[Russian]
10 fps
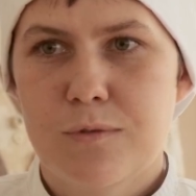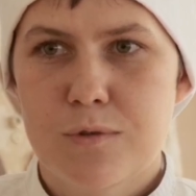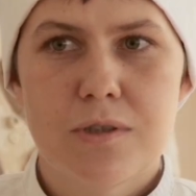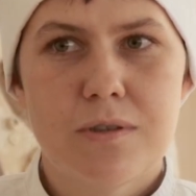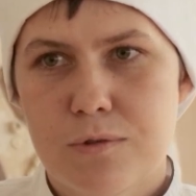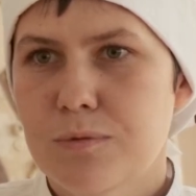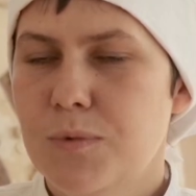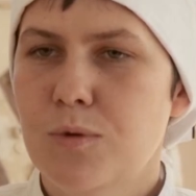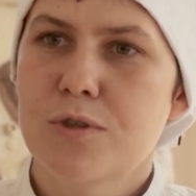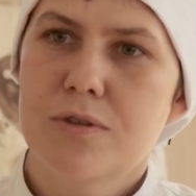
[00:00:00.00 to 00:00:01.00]
Вот это вот
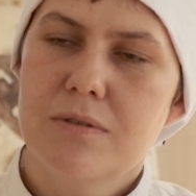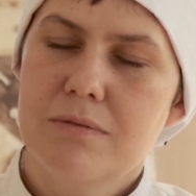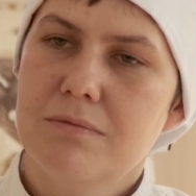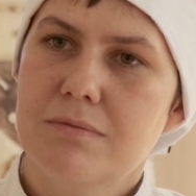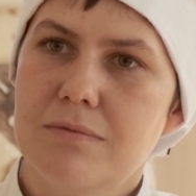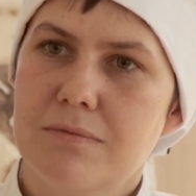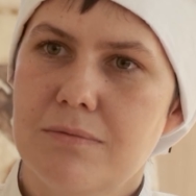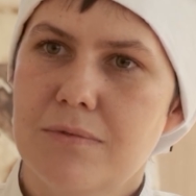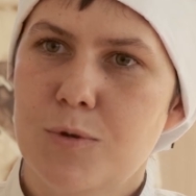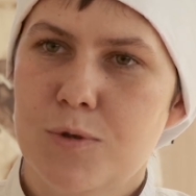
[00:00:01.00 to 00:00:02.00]
мне очень,
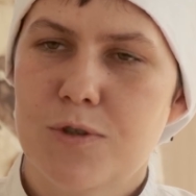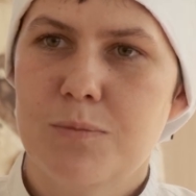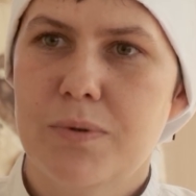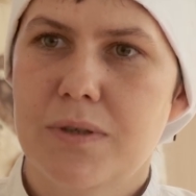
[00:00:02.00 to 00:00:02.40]
очень